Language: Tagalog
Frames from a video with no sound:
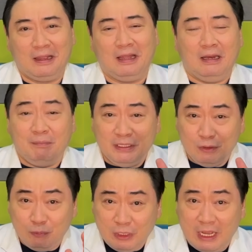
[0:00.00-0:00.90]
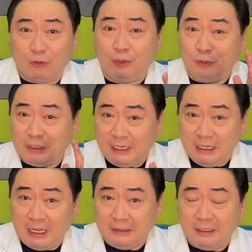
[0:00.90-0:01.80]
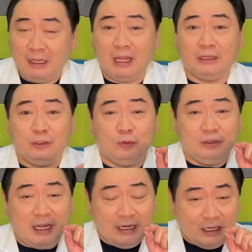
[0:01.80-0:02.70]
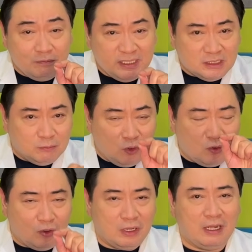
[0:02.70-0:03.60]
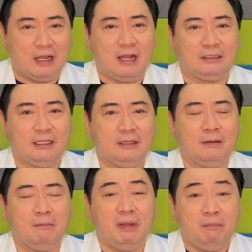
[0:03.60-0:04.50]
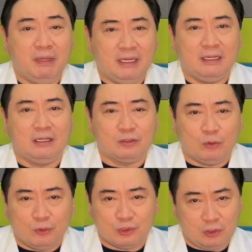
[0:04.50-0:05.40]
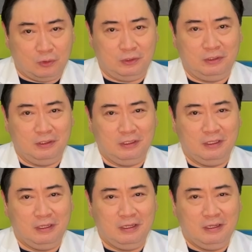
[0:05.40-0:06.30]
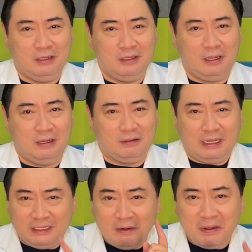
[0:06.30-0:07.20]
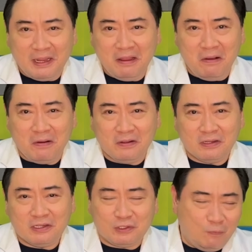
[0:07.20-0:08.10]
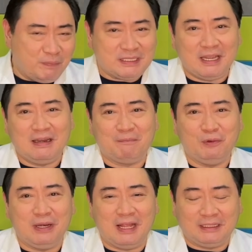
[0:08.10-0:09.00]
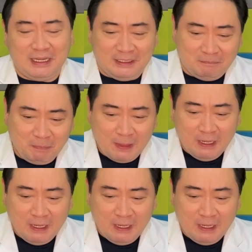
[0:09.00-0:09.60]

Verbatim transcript: alamin nyo muna kung ano dahilan at yung dahilan mismo ang ating bibigyan ng solusyon. Ready na ba kayo? So, umpisa na po natin.